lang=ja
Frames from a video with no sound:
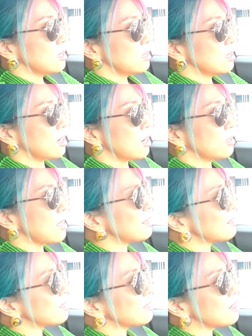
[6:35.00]
だから大
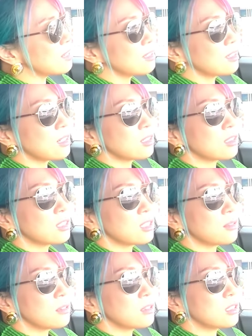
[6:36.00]
体ねレンタカーっ
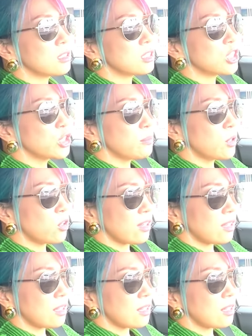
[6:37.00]
て
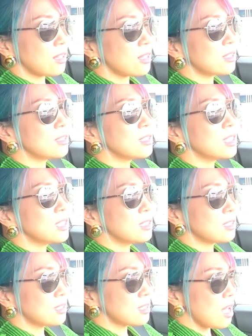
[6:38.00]
シボレ日
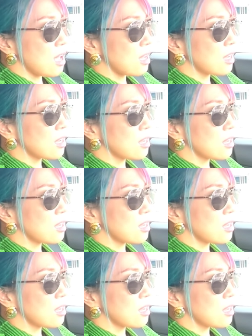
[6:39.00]
産